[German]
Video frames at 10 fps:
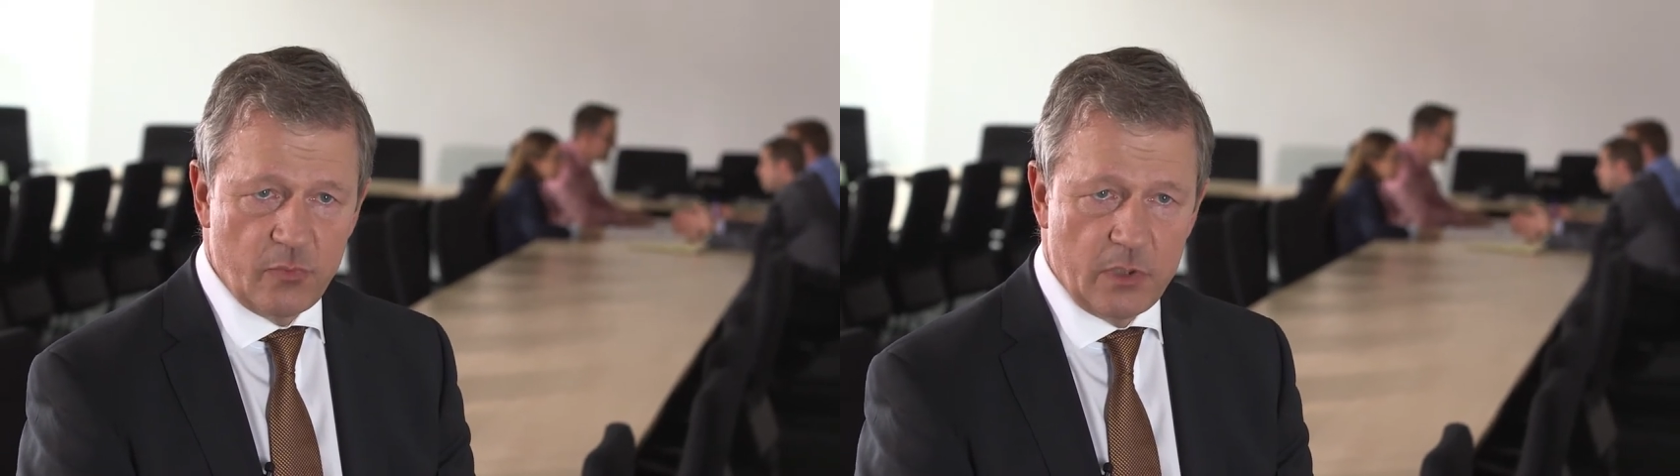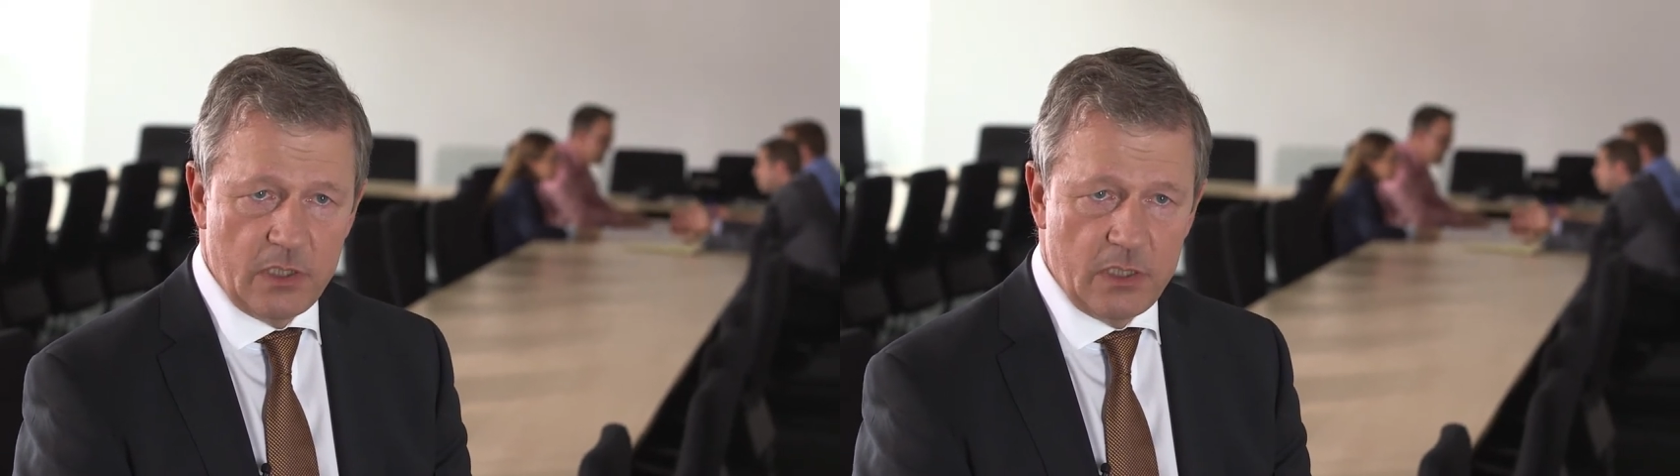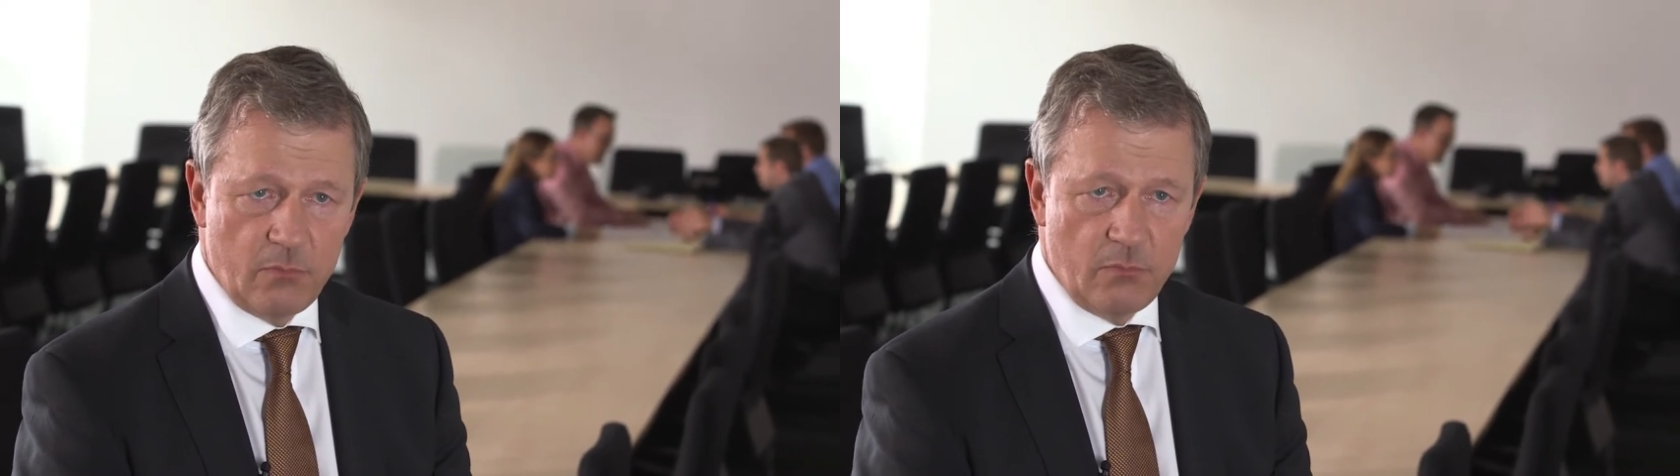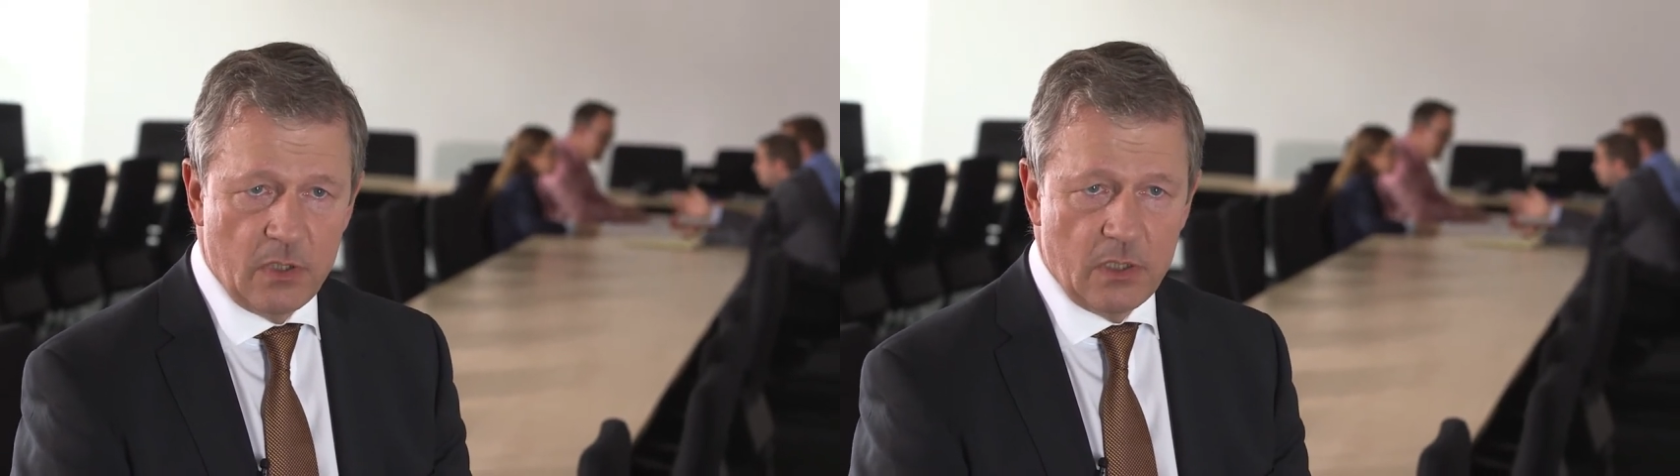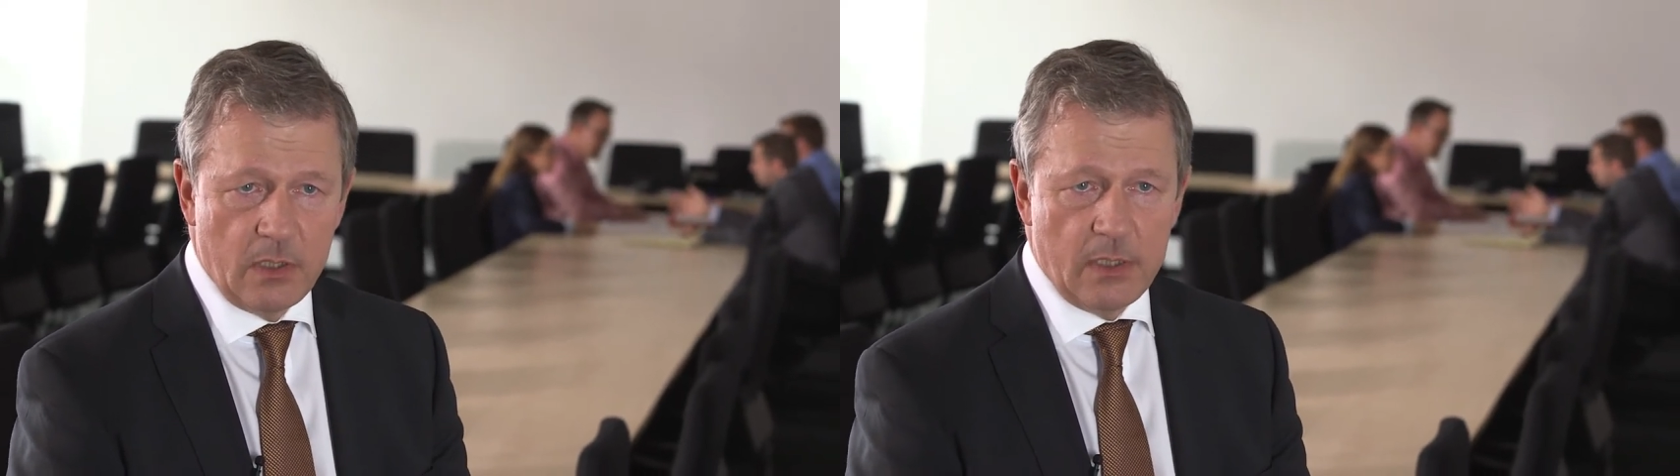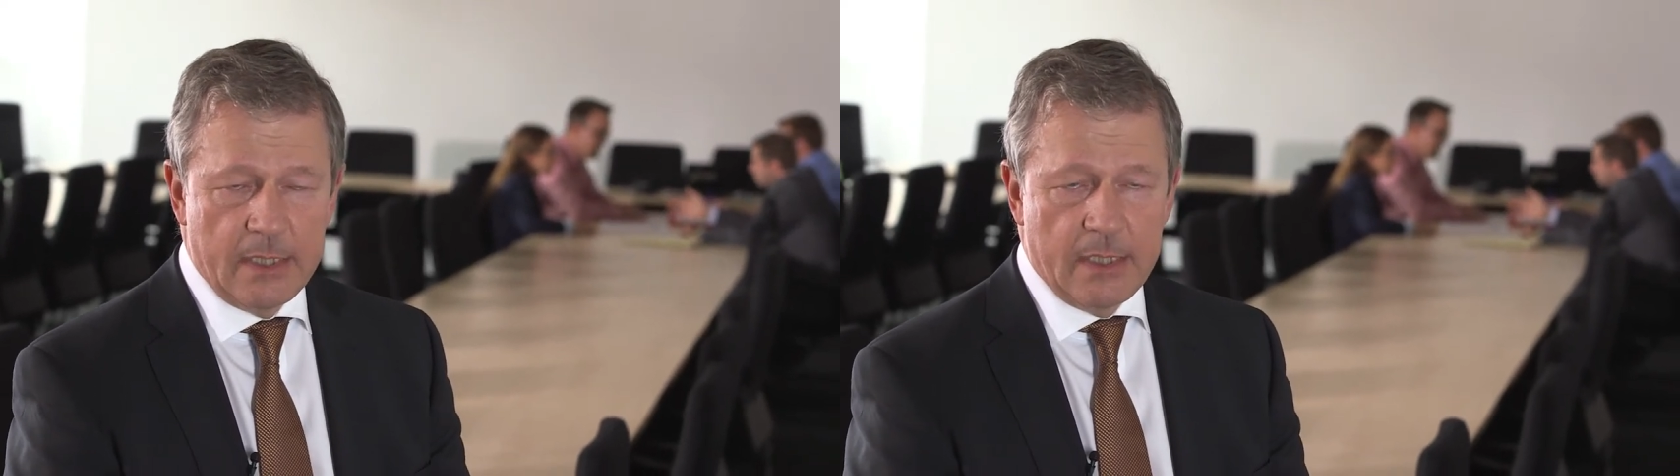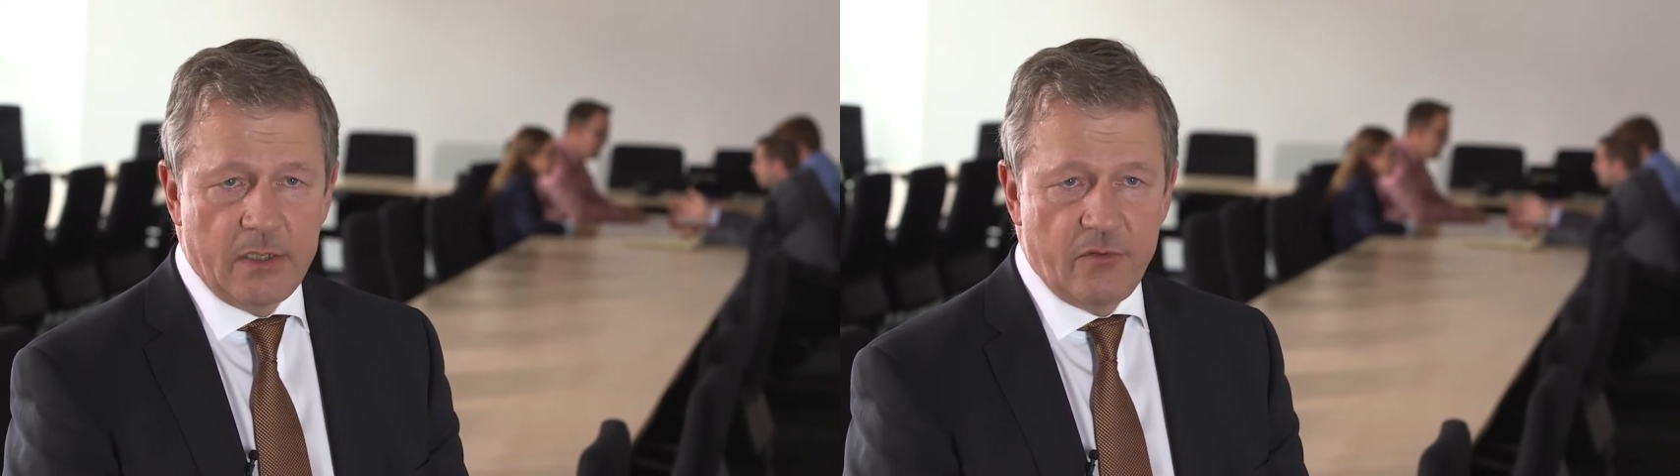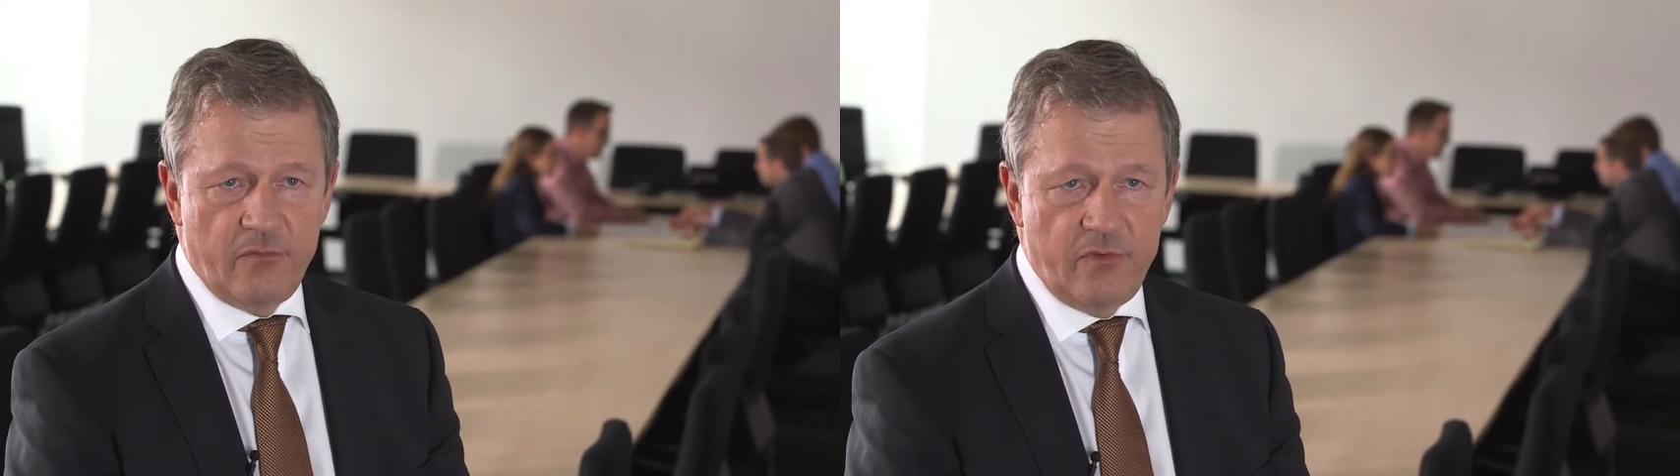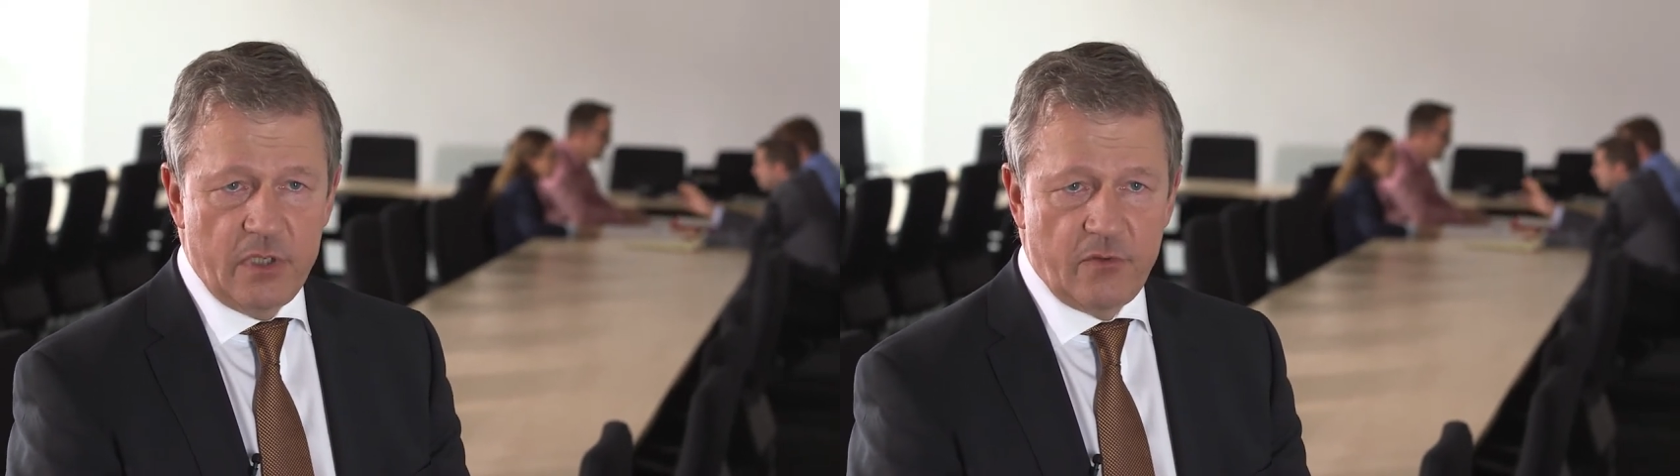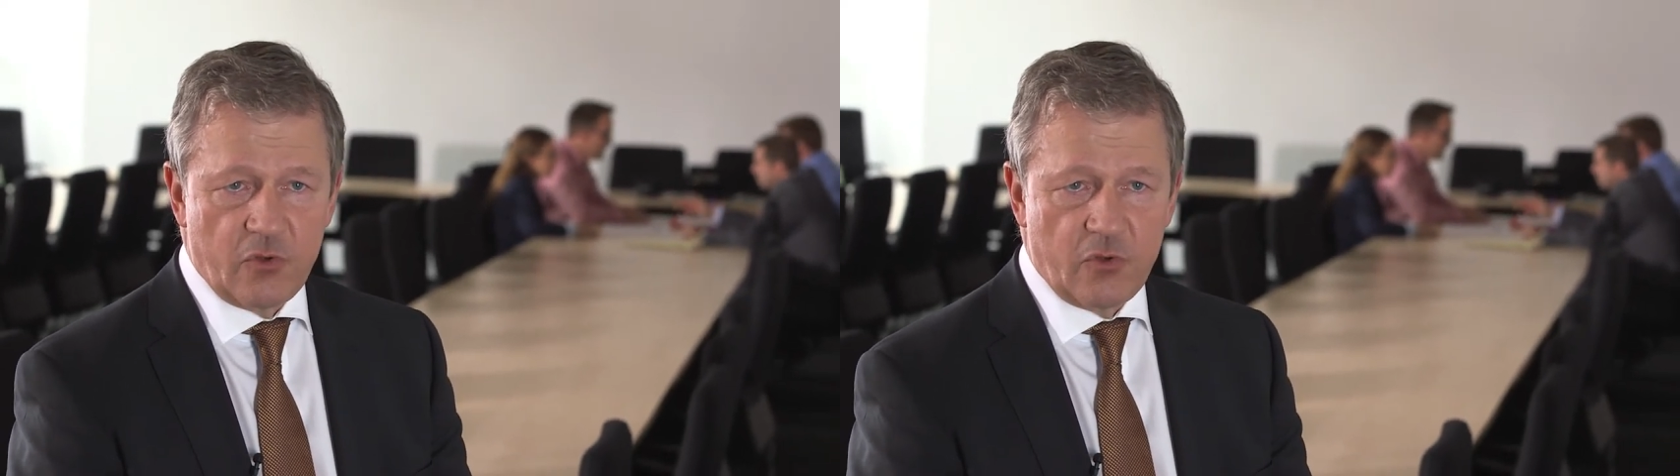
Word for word: übernehmen. Wir